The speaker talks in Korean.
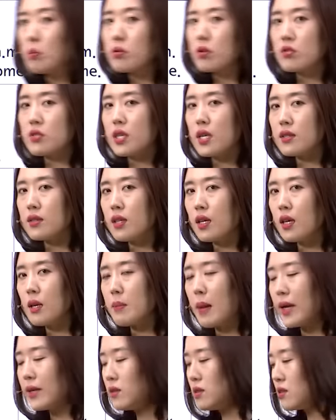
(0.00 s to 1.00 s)
어프로치 할 때
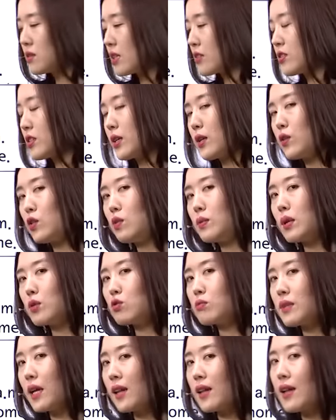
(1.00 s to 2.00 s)
마인드 자체가 여러분하고
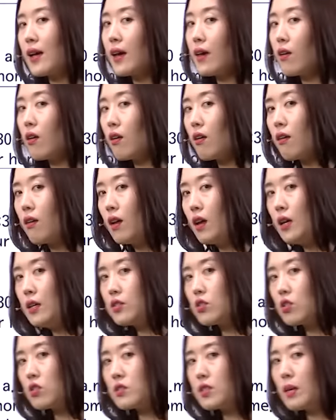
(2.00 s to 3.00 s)
좀 달라요.
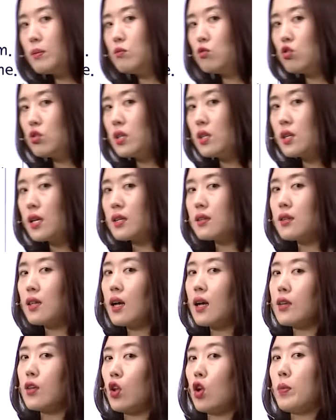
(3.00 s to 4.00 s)
저는 삼중이를
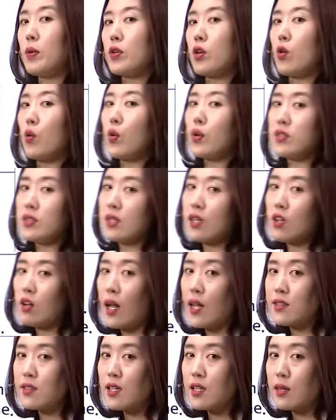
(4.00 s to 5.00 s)
갖다가 여러 번 겪고 있잖아요.
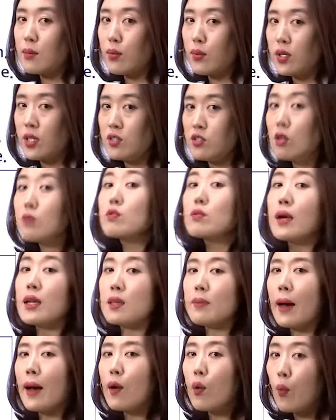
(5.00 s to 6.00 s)
강사다 보니 시험도
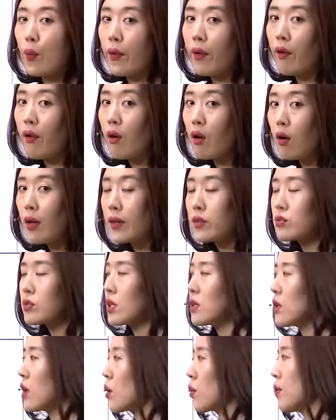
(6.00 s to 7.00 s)
많이 봤고요.
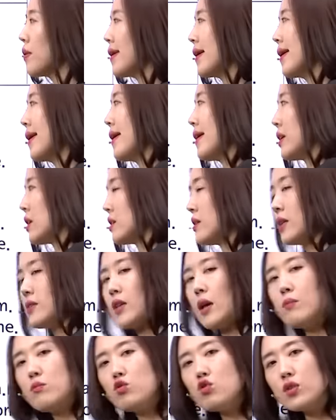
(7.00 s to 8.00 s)
개정된 이래로. 근데
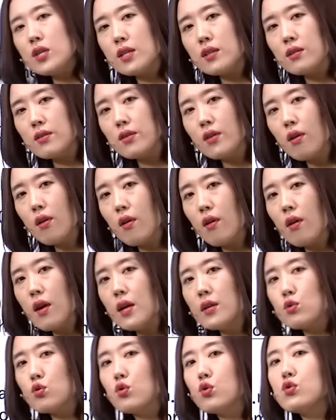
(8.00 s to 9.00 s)
삼중이는요.
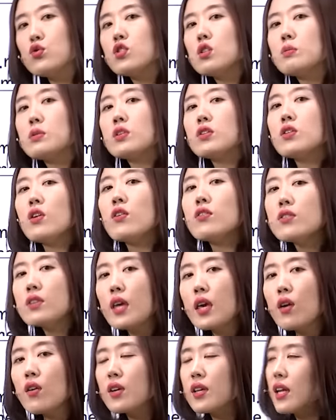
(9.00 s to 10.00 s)
두 지문
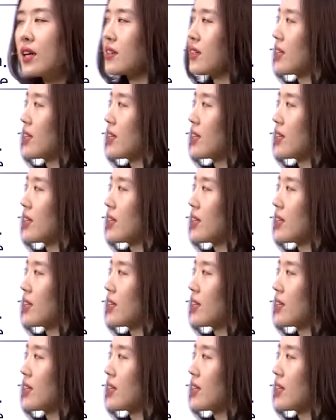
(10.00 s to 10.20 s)
연계형이라